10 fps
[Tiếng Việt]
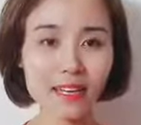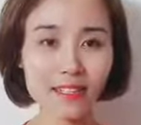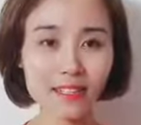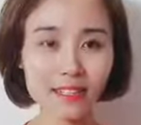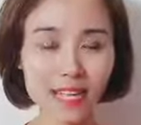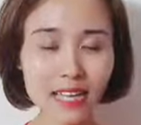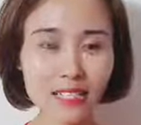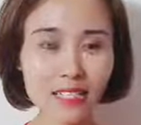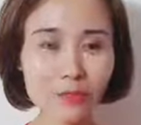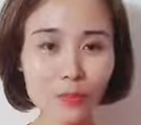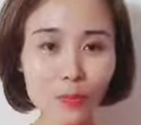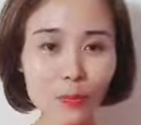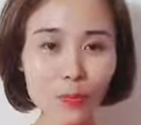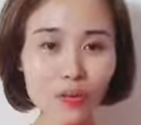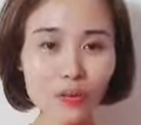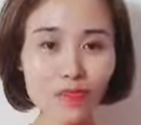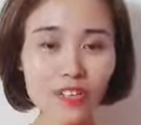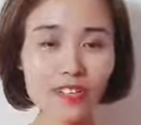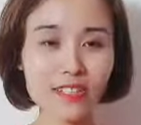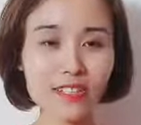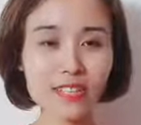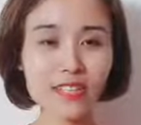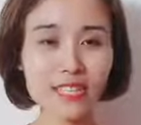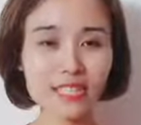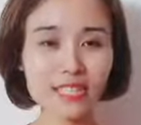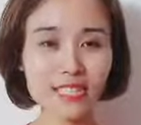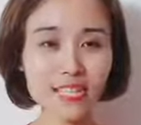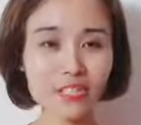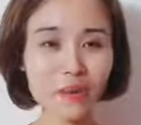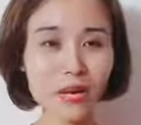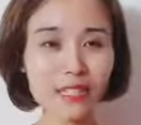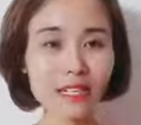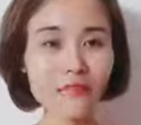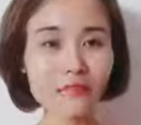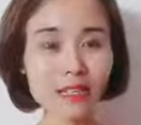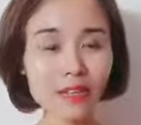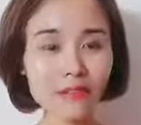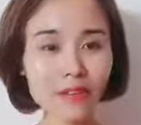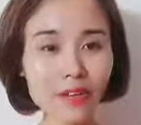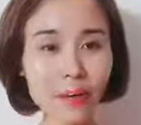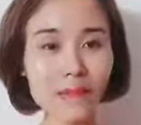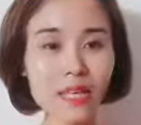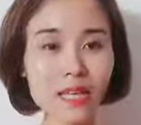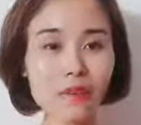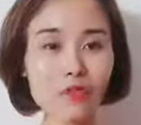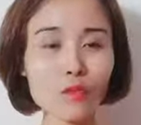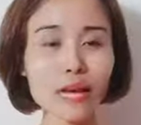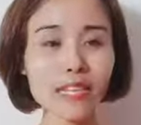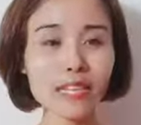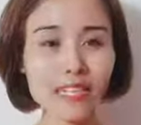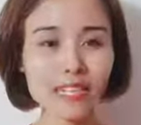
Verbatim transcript: những cái giá trị vô cùng tuyệt vời sẵn sàng chia sẻ cho bạn các phương pháp để giúp bạn